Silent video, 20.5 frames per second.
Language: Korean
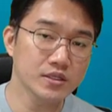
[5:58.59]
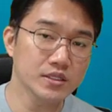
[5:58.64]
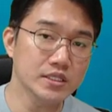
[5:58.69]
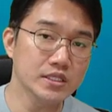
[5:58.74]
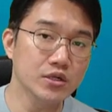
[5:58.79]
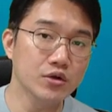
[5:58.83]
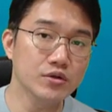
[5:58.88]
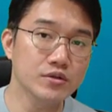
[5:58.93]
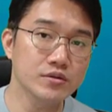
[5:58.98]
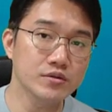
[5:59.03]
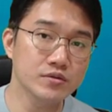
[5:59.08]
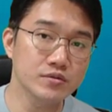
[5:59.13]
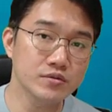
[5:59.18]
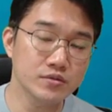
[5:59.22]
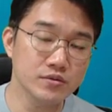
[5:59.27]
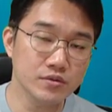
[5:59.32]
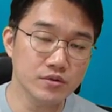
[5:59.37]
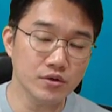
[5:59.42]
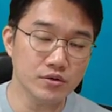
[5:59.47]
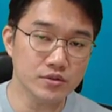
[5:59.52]

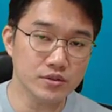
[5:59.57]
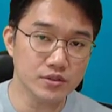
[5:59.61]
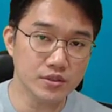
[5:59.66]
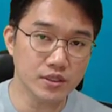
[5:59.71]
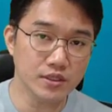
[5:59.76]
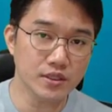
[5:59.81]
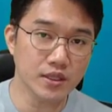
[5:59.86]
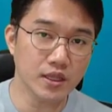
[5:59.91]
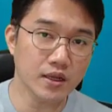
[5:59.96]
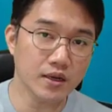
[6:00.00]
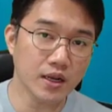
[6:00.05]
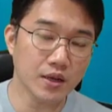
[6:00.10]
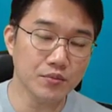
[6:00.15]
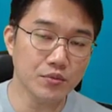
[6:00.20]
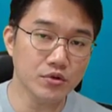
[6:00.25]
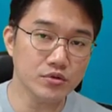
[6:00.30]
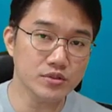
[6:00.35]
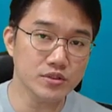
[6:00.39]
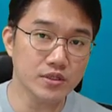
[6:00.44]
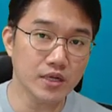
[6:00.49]
이런 것들에 대한
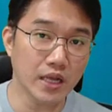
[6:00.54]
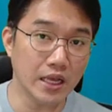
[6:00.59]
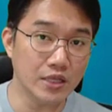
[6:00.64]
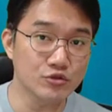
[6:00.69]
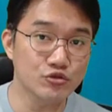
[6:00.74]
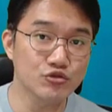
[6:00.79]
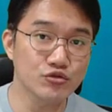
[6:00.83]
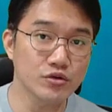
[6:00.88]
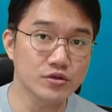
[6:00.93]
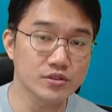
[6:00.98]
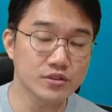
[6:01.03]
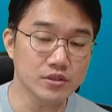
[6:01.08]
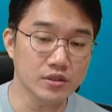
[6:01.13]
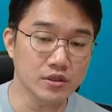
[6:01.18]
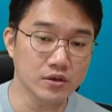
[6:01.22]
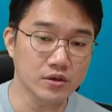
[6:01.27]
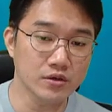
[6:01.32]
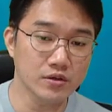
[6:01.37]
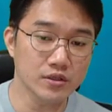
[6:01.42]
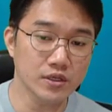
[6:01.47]
항목들을 안
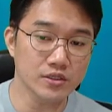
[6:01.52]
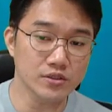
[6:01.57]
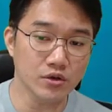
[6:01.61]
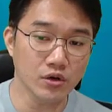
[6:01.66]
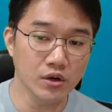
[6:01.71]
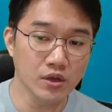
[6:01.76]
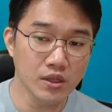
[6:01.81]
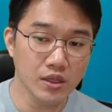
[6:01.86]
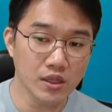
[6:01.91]
주거든요 그래서